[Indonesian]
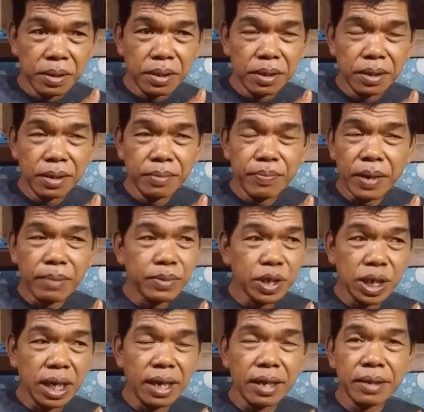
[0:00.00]
eh, bank
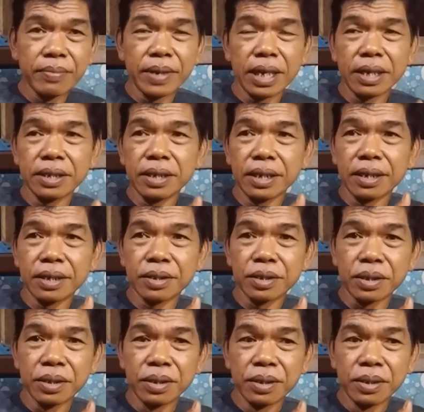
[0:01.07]
besar ibaratnya